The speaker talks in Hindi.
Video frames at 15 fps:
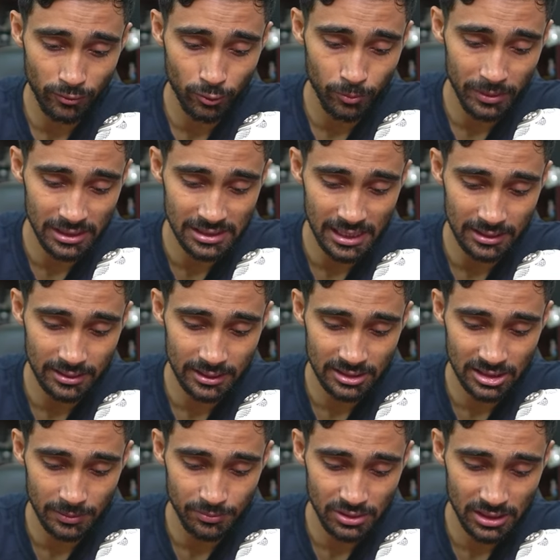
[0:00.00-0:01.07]
वो मिल जाते हैं
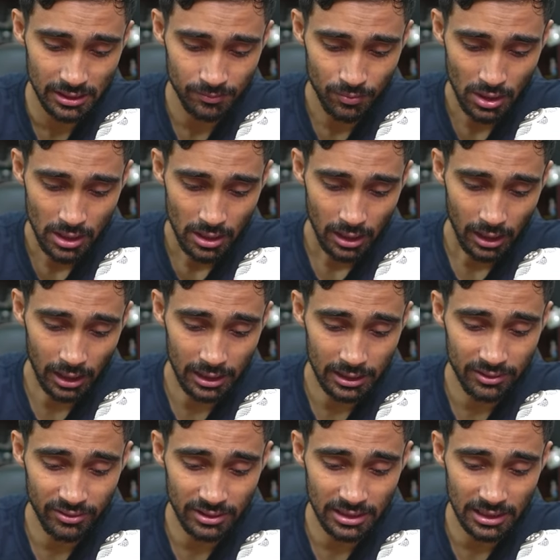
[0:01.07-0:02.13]
जेम से
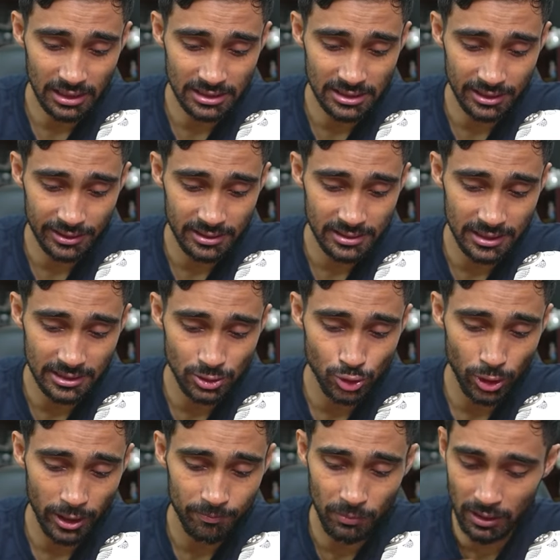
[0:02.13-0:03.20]
इवन की लेजेंडरी स्किन्स
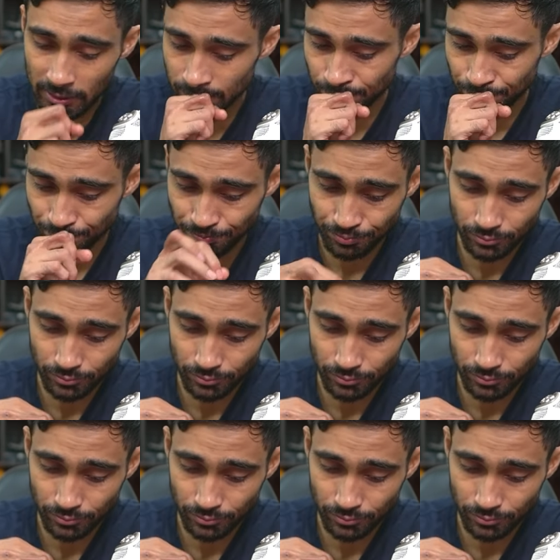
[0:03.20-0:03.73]
जो हैं